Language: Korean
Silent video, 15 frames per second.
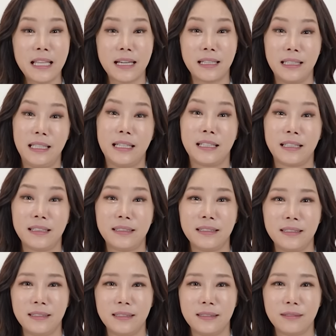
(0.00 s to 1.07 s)
대한
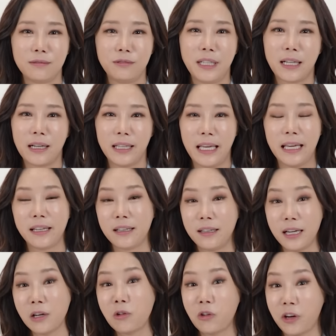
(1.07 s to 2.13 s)
이야기를 우리가
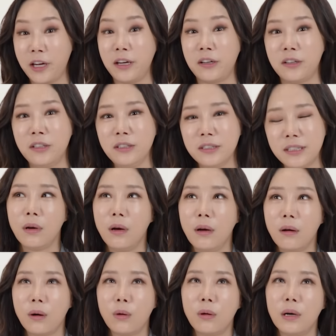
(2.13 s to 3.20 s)
얘기를 할 거예요.
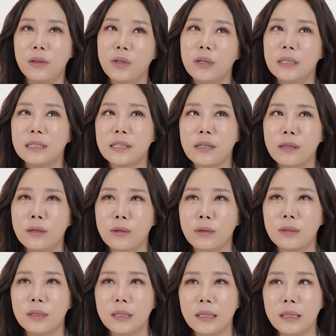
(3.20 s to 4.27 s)
어,
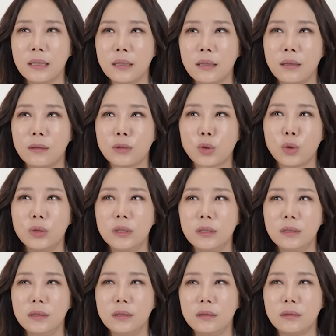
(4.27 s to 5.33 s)
안녕하세요. 어,
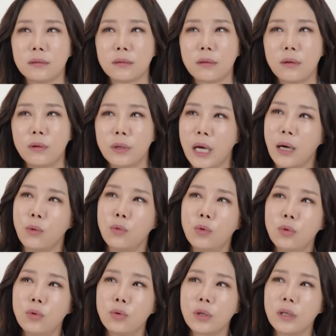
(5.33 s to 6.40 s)
저는 어,
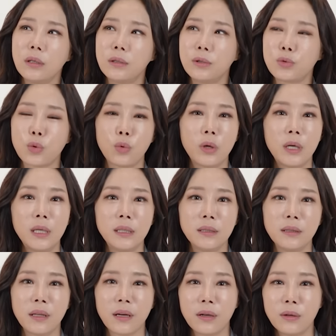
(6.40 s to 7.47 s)
양고기를
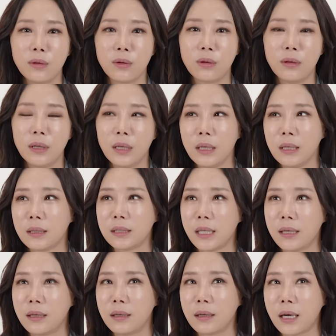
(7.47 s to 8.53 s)
좋아하는데요.
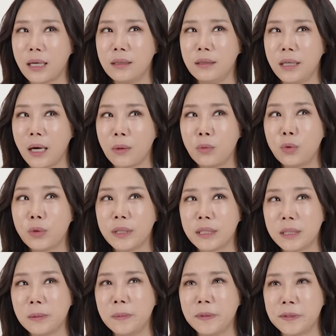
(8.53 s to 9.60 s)
제가 가는
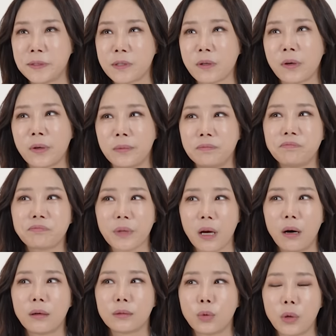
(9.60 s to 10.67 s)
양고기집이 있어요.
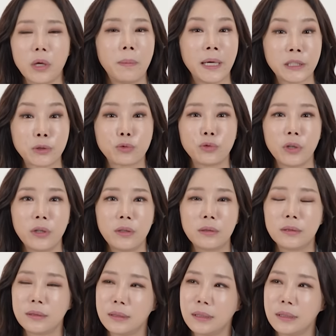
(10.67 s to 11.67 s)
어, 되게 맛있고요.